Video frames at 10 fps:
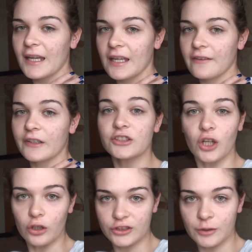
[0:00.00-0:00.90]
e invece
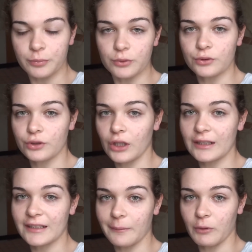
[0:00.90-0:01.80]
oggi appunto
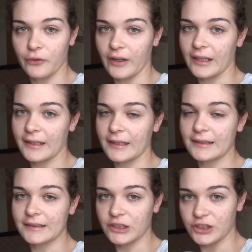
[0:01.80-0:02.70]
andremo a fare gli
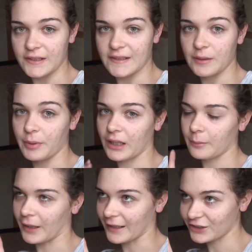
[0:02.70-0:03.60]
esercizi per le
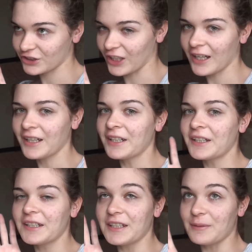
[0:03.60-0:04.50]
braccia
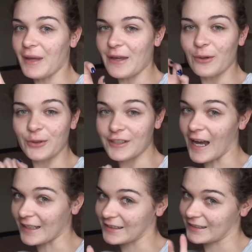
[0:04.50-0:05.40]
i miei
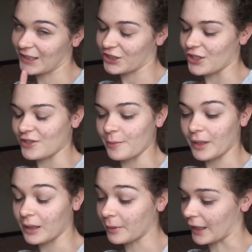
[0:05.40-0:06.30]
odiati esercizi per
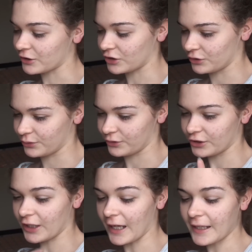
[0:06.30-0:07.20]
le braccia
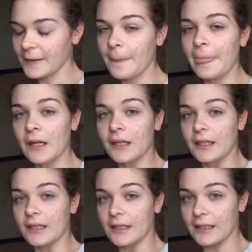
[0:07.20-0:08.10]
aggiungerei
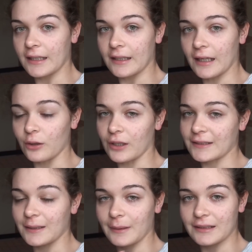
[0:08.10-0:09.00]
e allora
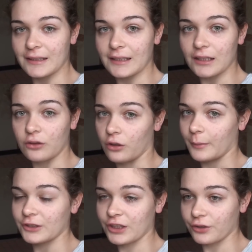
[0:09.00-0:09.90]
stamattina non ho
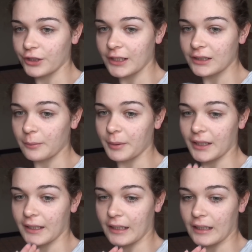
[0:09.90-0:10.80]
mangiato niente
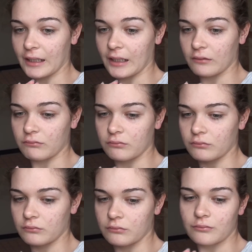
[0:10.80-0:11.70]
perché
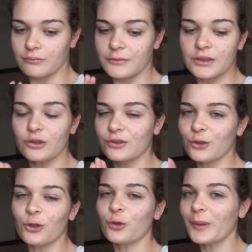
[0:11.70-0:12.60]
mh, mm,
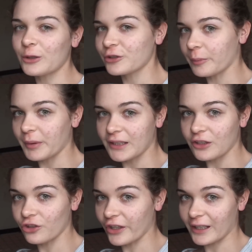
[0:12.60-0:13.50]
ormai lo sapete
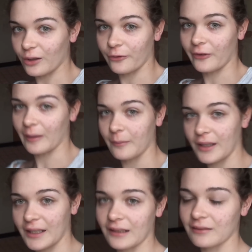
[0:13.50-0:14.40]
io non è che ho
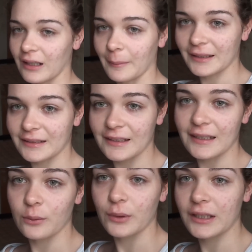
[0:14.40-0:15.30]
fame la mattina
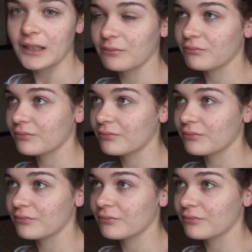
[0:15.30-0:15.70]
e quindi